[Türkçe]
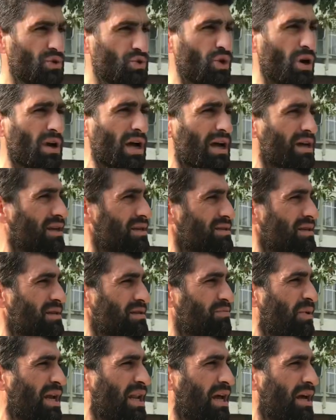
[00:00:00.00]
Çok
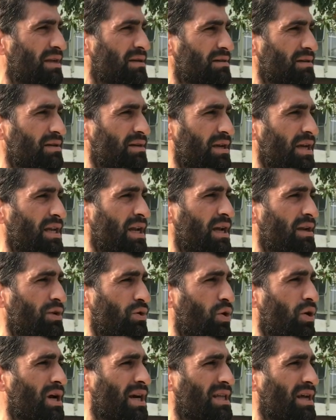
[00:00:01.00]
haklısınız beyler. İnanın
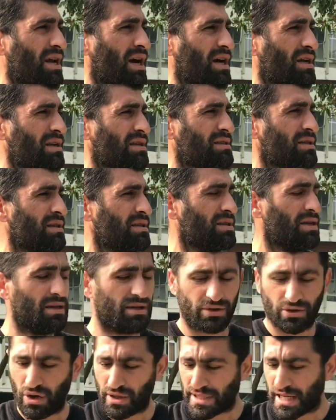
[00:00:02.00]
o kadar haklısınız ki
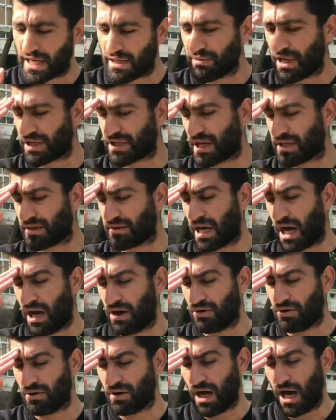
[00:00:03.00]
gözlerim yaşardı
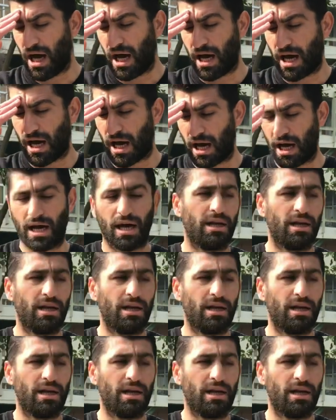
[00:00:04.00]
yahu. Ah ah.